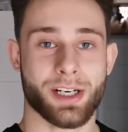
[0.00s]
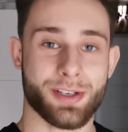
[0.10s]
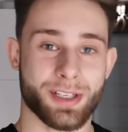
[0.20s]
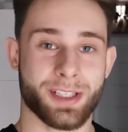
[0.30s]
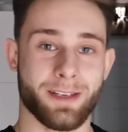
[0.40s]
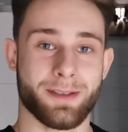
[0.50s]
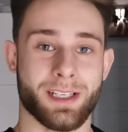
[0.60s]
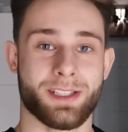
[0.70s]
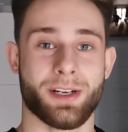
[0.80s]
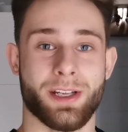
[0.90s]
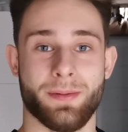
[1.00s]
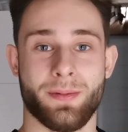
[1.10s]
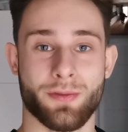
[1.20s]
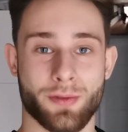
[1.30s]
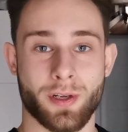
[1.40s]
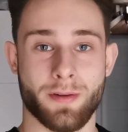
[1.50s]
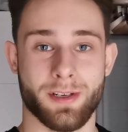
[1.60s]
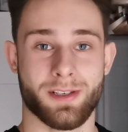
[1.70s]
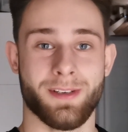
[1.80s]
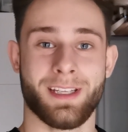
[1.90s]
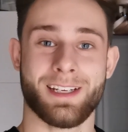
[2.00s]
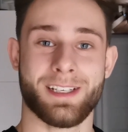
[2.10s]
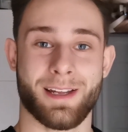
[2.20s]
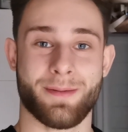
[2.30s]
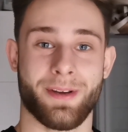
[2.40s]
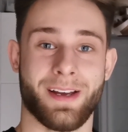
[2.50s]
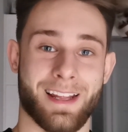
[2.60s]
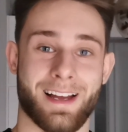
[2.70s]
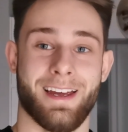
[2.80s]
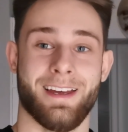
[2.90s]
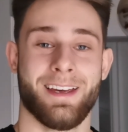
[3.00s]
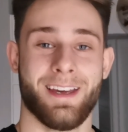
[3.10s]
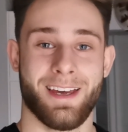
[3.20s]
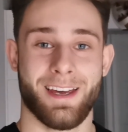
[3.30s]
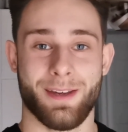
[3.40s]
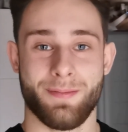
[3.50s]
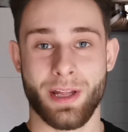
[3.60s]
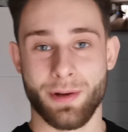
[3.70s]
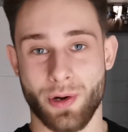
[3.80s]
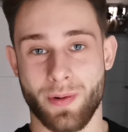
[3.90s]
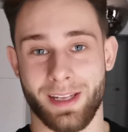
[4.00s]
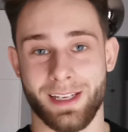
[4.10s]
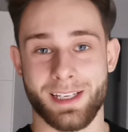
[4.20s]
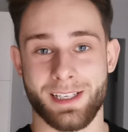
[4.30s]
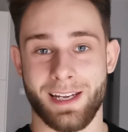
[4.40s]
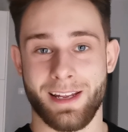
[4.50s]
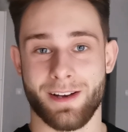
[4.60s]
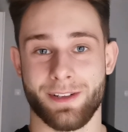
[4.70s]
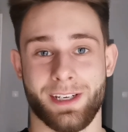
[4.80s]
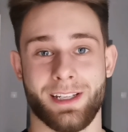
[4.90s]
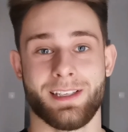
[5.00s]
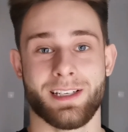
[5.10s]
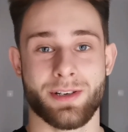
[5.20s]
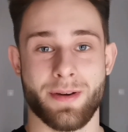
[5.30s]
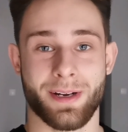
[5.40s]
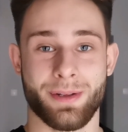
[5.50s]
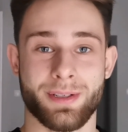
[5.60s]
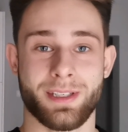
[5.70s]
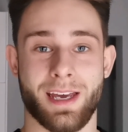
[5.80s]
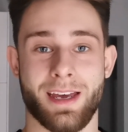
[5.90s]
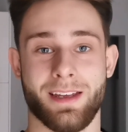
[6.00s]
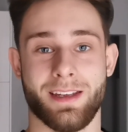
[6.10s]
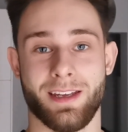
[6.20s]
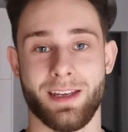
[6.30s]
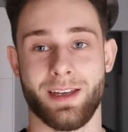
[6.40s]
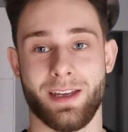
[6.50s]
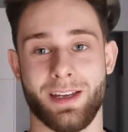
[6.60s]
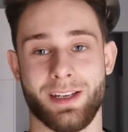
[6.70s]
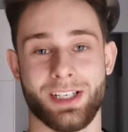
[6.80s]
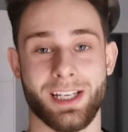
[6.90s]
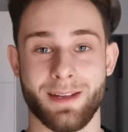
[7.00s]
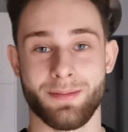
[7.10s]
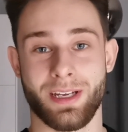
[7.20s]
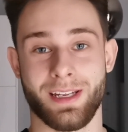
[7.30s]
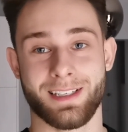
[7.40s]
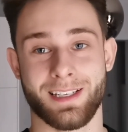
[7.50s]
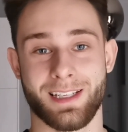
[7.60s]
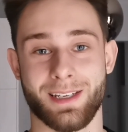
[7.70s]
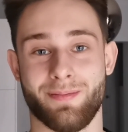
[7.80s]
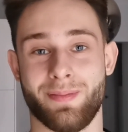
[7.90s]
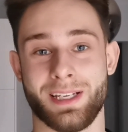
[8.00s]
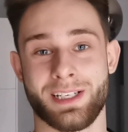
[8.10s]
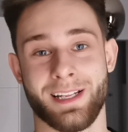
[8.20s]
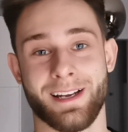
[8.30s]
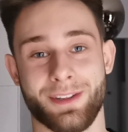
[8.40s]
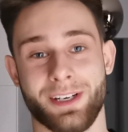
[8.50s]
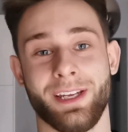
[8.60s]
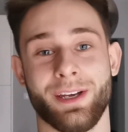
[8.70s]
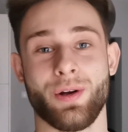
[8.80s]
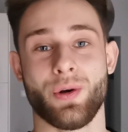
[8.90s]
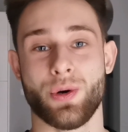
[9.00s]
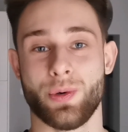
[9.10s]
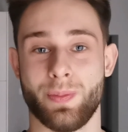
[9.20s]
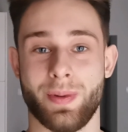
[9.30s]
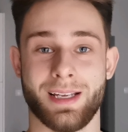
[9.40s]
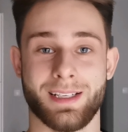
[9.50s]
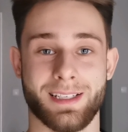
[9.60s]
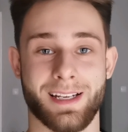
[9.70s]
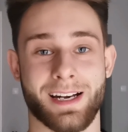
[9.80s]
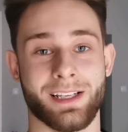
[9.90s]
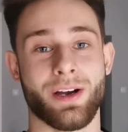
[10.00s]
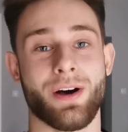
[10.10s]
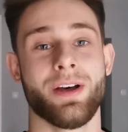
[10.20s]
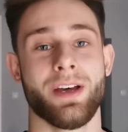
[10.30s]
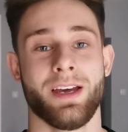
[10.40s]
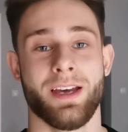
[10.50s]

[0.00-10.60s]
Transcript: Cześć wszystkim, z tej strony Piotr Wójtowicz, witajcie na moim kanale. Minął dokładnie tydzień, od kiedy zacząłem redukcję. 7 e, dni niestety bez żadnego treningu, bez cardio.